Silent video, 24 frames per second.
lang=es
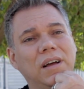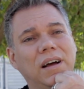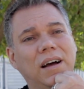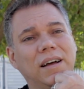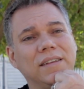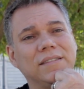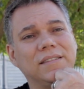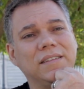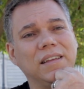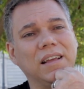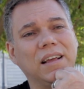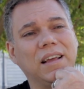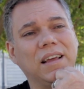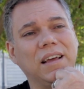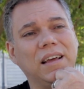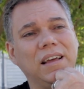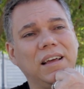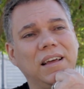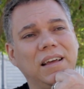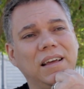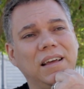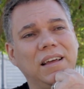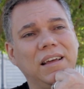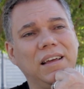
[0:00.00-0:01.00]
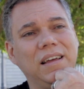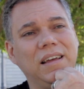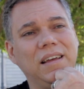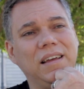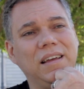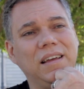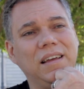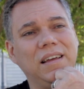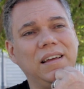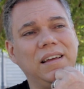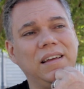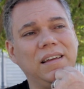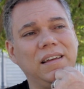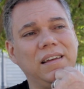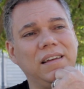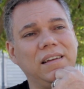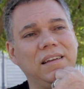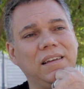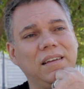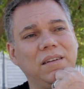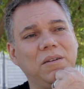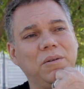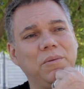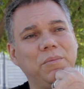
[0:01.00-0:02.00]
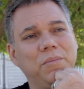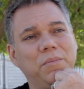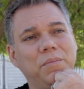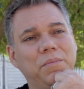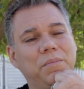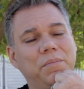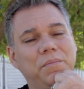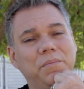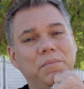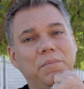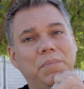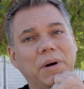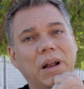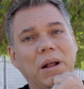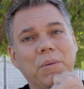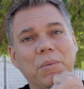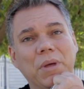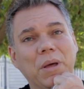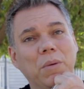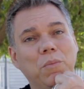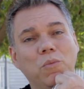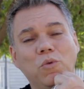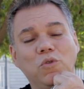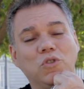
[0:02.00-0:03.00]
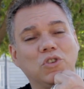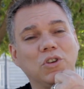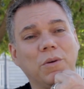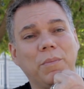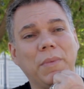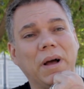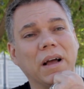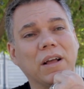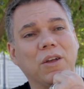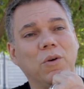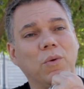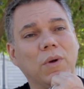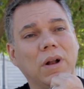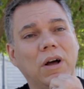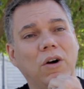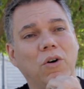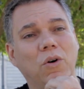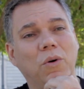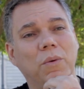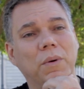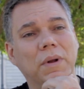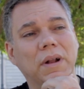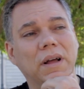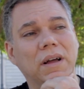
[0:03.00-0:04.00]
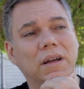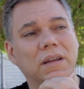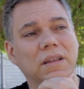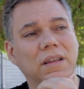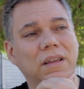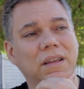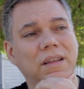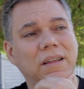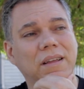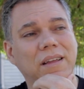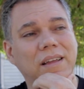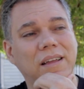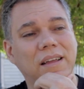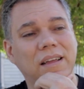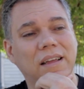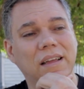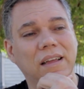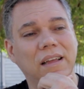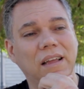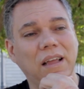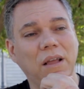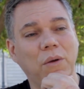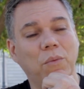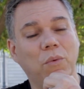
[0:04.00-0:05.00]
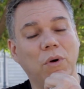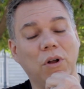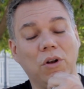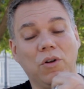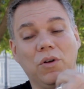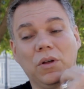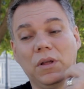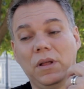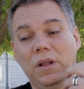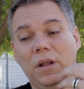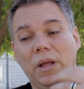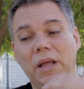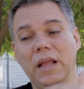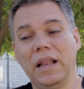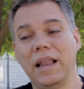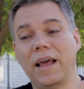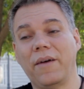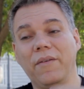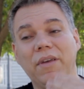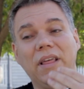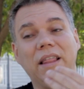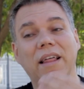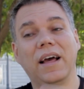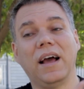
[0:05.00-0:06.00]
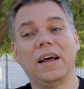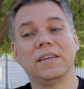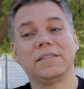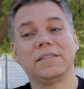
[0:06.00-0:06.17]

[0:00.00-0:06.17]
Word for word: Así que para mí es mucho más que una obra y, bueno, y, la vida